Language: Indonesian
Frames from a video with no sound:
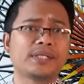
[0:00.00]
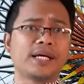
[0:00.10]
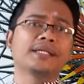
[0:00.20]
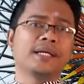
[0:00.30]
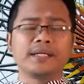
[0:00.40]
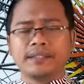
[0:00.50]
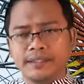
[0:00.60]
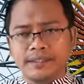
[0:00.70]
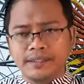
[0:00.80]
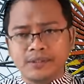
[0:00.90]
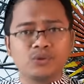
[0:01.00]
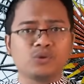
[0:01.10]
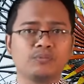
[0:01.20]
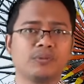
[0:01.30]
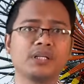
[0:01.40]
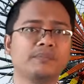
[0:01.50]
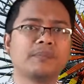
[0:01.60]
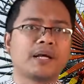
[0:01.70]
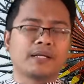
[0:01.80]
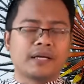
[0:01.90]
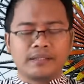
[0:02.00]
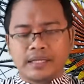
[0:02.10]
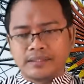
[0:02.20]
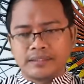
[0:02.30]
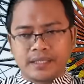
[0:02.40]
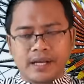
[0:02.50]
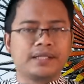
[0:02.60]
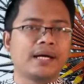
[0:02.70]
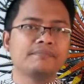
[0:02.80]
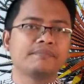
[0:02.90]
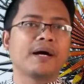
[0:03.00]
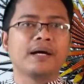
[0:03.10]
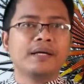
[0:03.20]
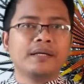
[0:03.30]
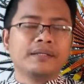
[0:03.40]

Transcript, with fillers: saya ini cukup menggemparkan dan secara dampak